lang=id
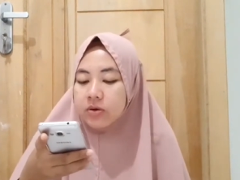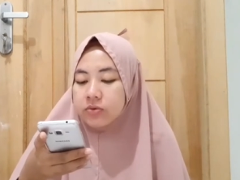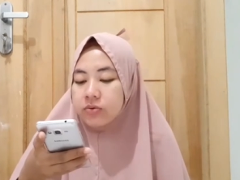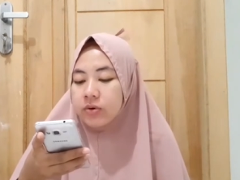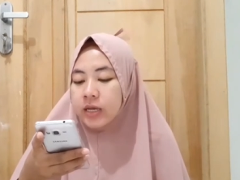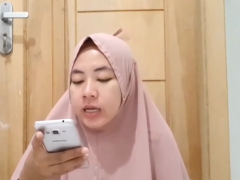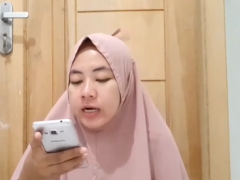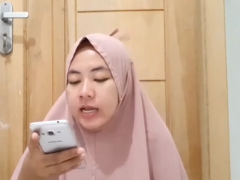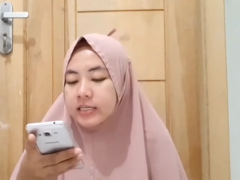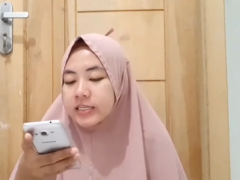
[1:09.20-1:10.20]
mau gue ya,
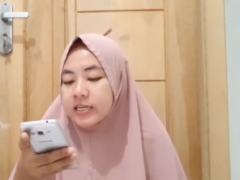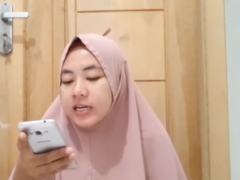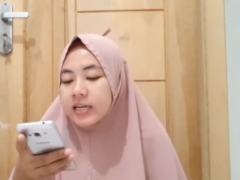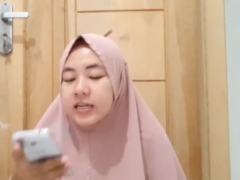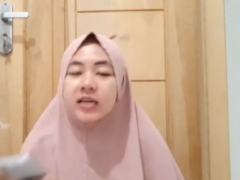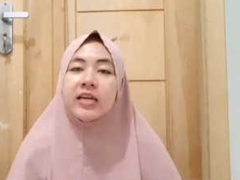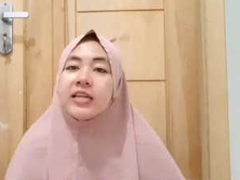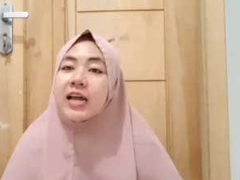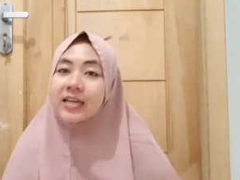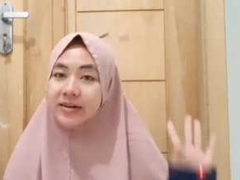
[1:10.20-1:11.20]
reaction kali ini
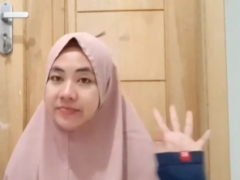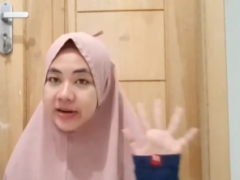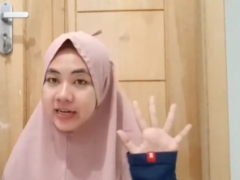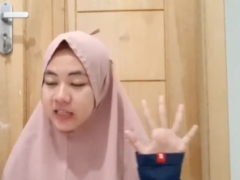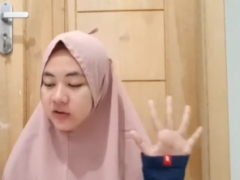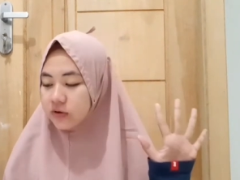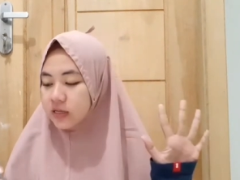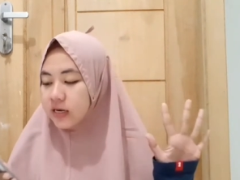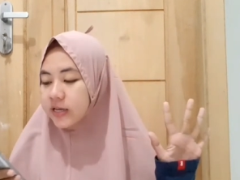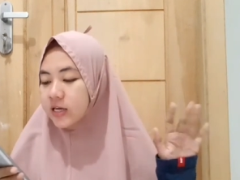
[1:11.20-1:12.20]
dari gerben kata gue
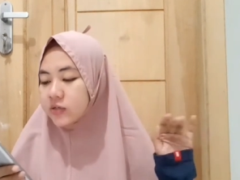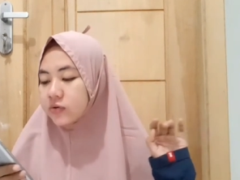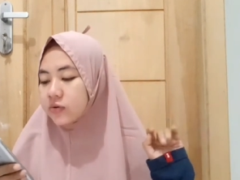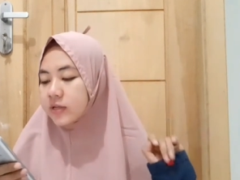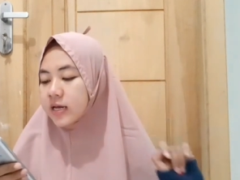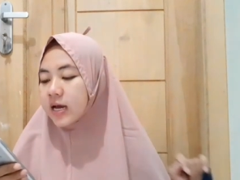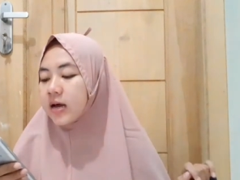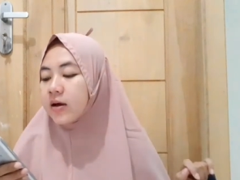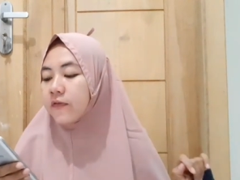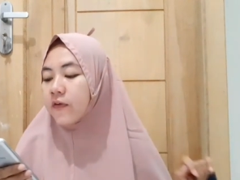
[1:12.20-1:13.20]
tadi yang judulnya
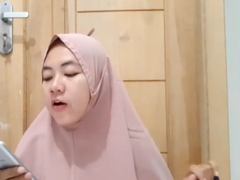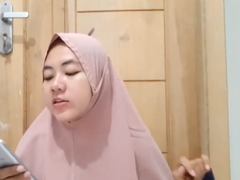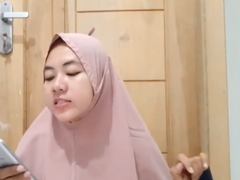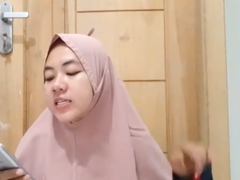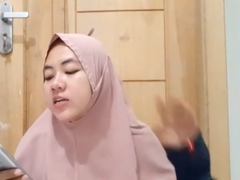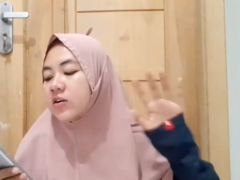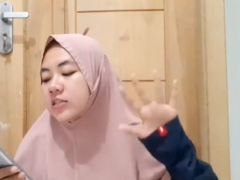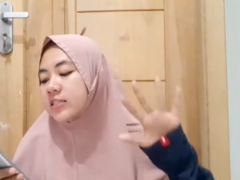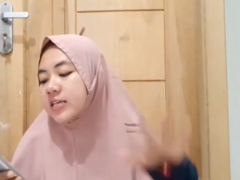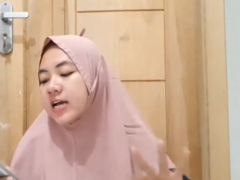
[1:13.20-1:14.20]
Foxy
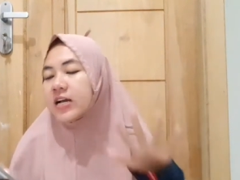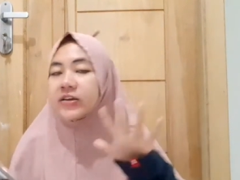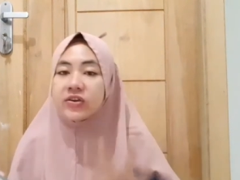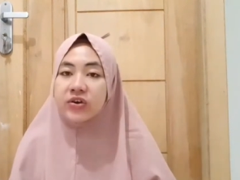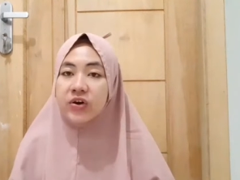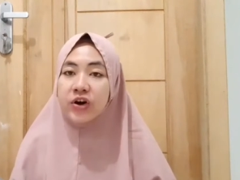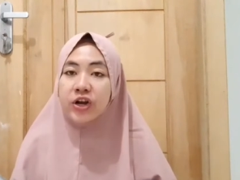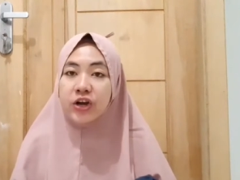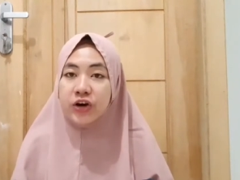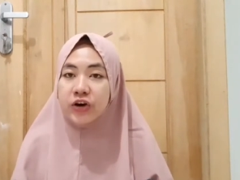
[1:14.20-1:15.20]
Rose yang
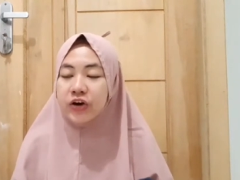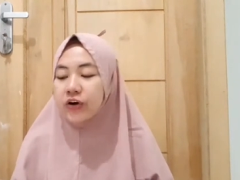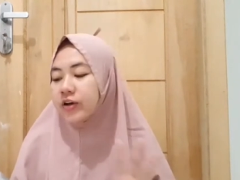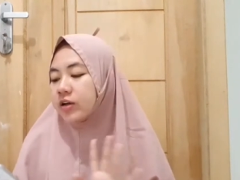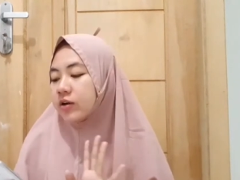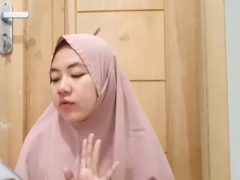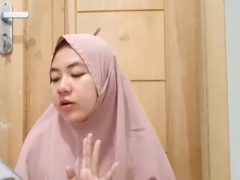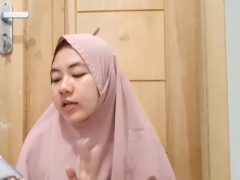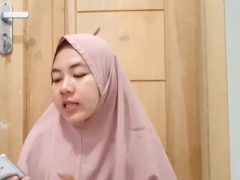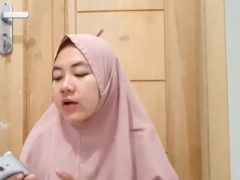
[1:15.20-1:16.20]
YOLO Gue
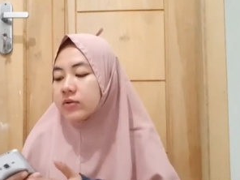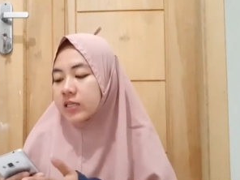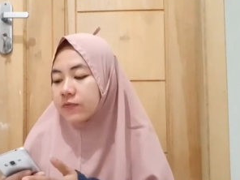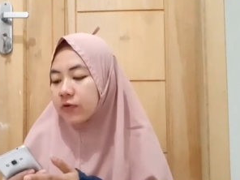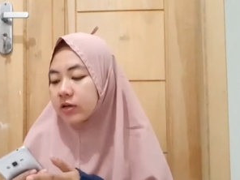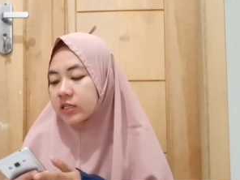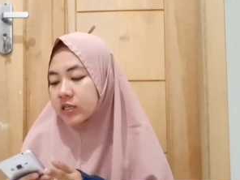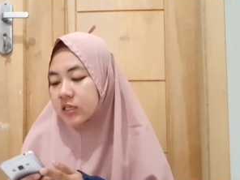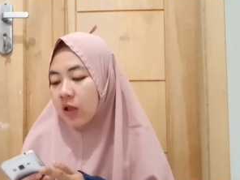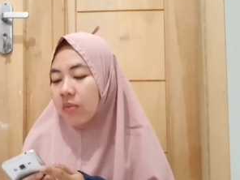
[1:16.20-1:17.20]
nggak tahu sih Foxy
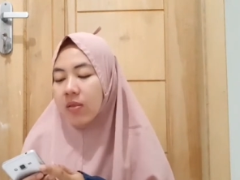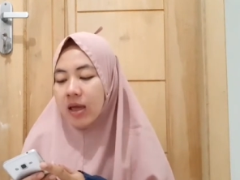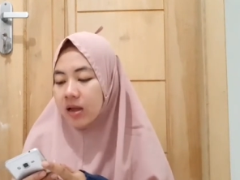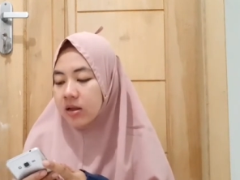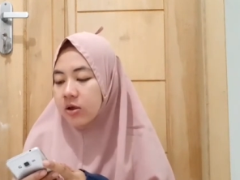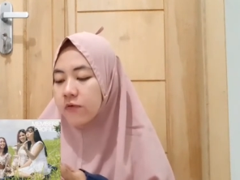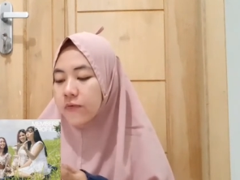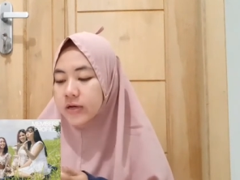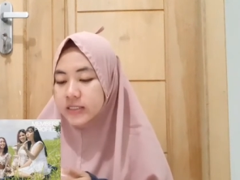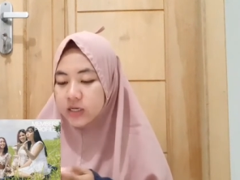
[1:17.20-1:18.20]
siapa
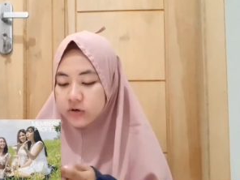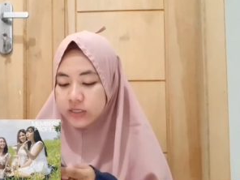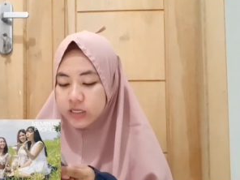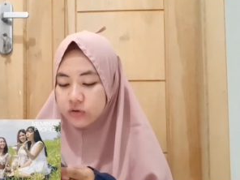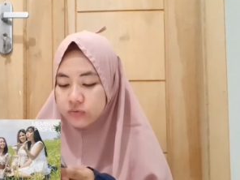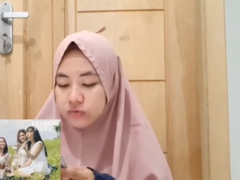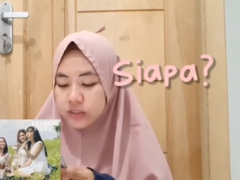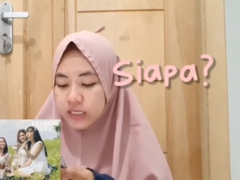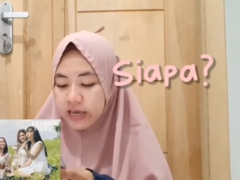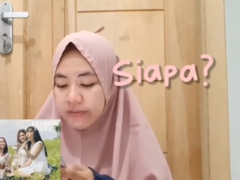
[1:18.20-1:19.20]
Foxy Rose itu
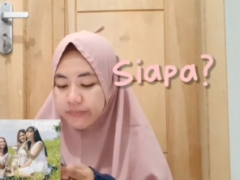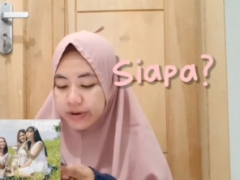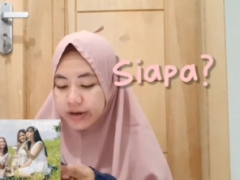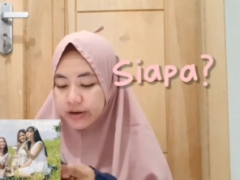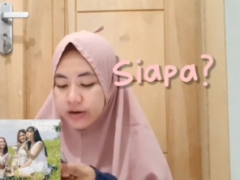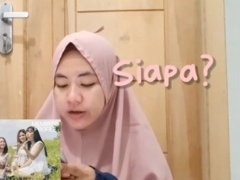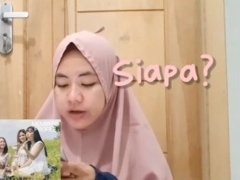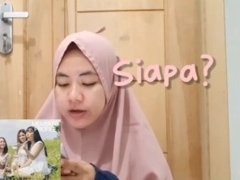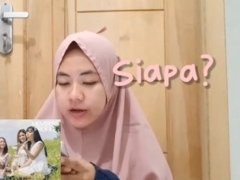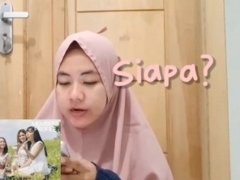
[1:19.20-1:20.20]
siapa
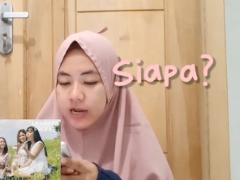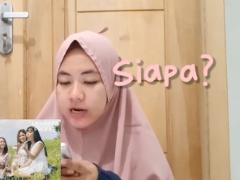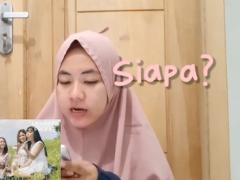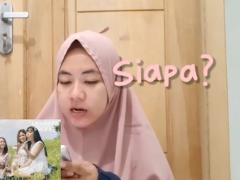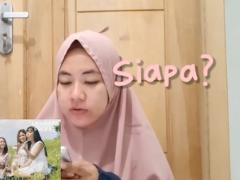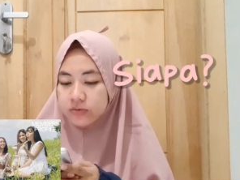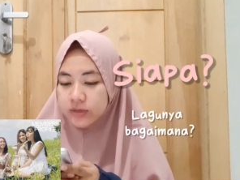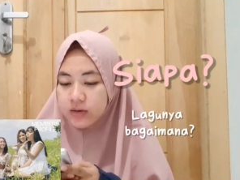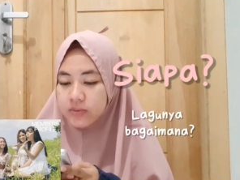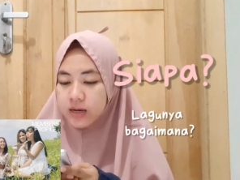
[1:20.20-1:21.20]
dan
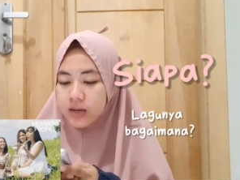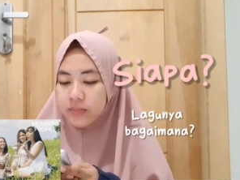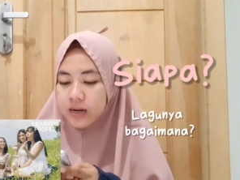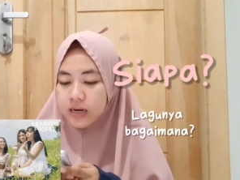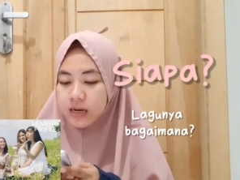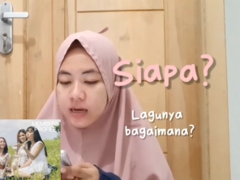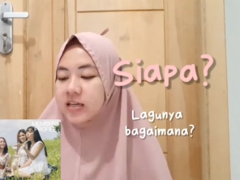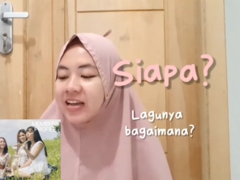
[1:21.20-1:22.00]
lagunya bagaimana